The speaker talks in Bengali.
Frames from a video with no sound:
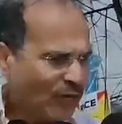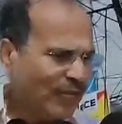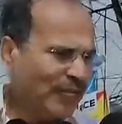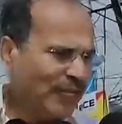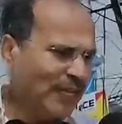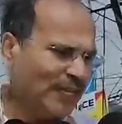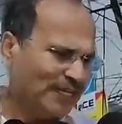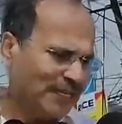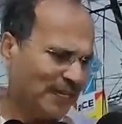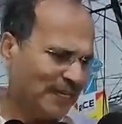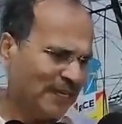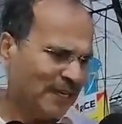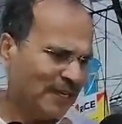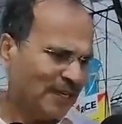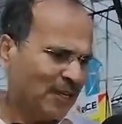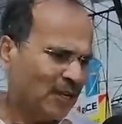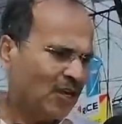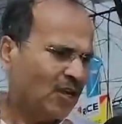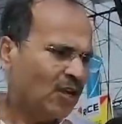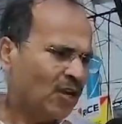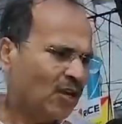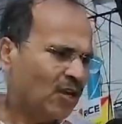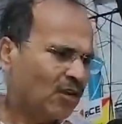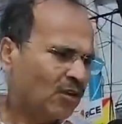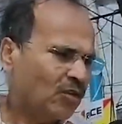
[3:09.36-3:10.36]
করে দিয়েছেন
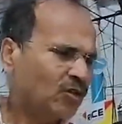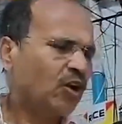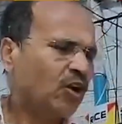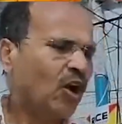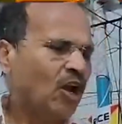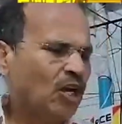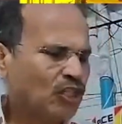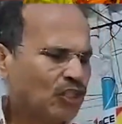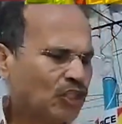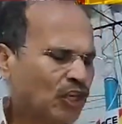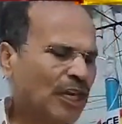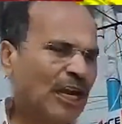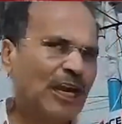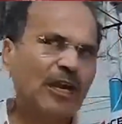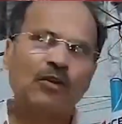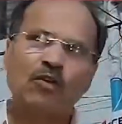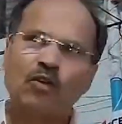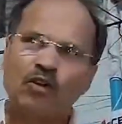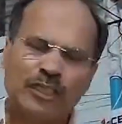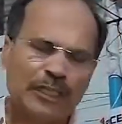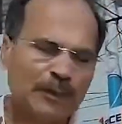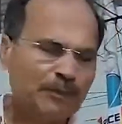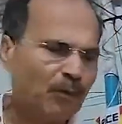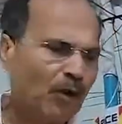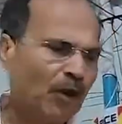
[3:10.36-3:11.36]
ধর্ষণের
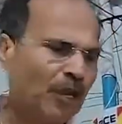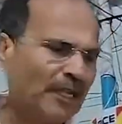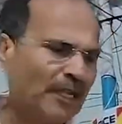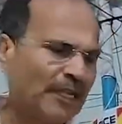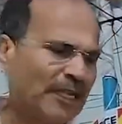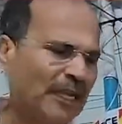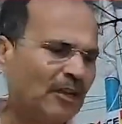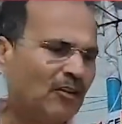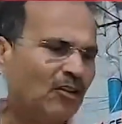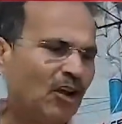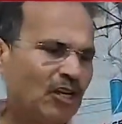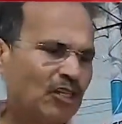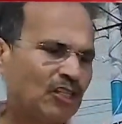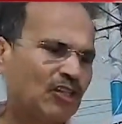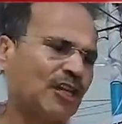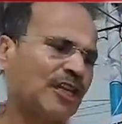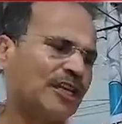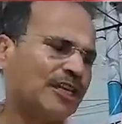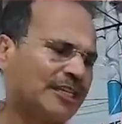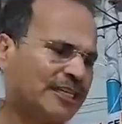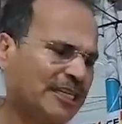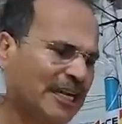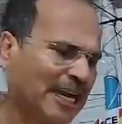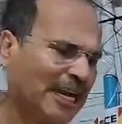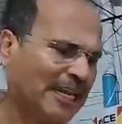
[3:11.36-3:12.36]
গতি প্রকৃতি ধর্ষণের
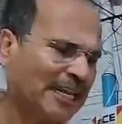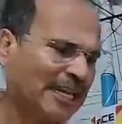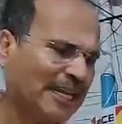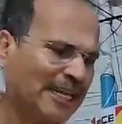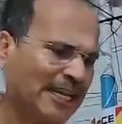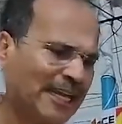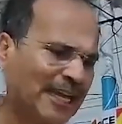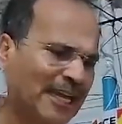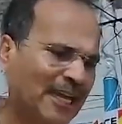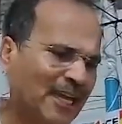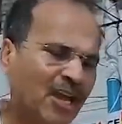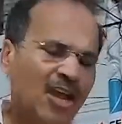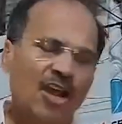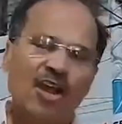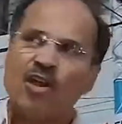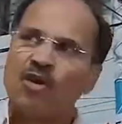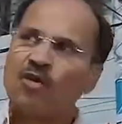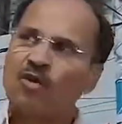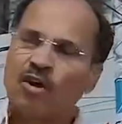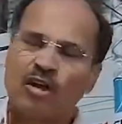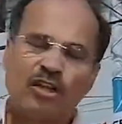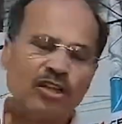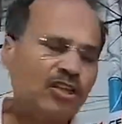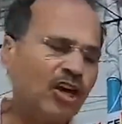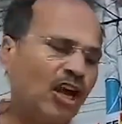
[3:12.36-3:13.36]
চেহারা দেখে
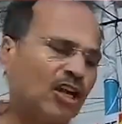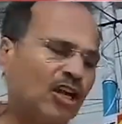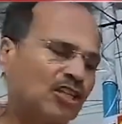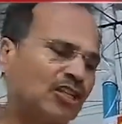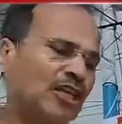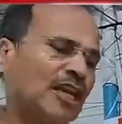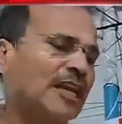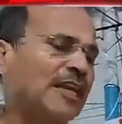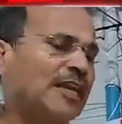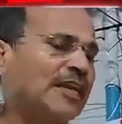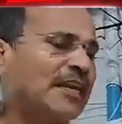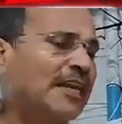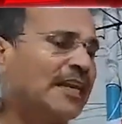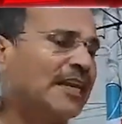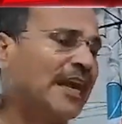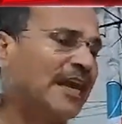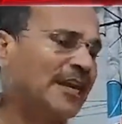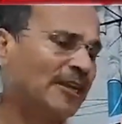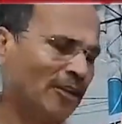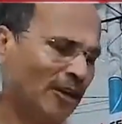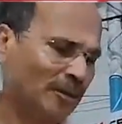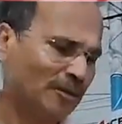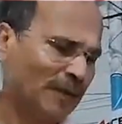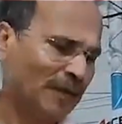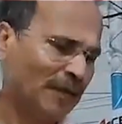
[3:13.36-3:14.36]
কোন ধর্ষণের কি
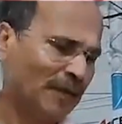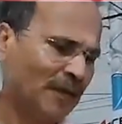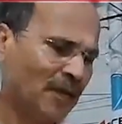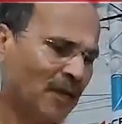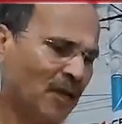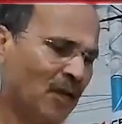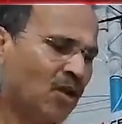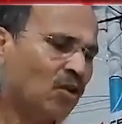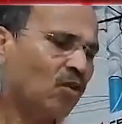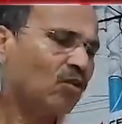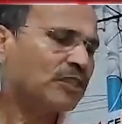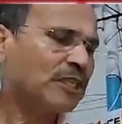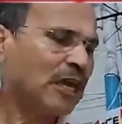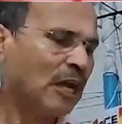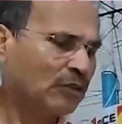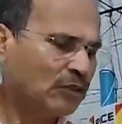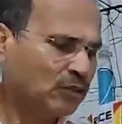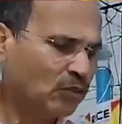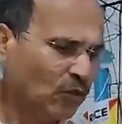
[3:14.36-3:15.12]
রেট হবে কোথাও